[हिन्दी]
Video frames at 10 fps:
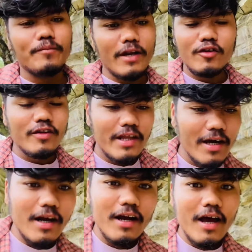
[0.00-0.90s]
मैंने तो देख
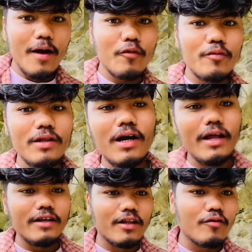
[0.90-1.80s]
रखा है आपको भी दिखा
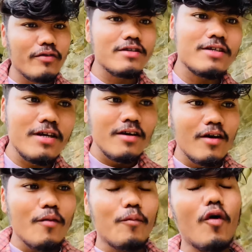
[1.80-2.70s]
देता हूँ फिर से
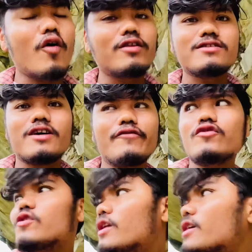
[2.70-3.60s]
बहुत अच्छा
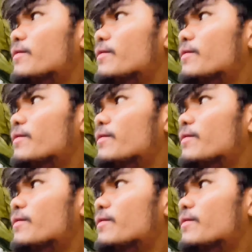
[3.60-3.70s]
व्यू आता है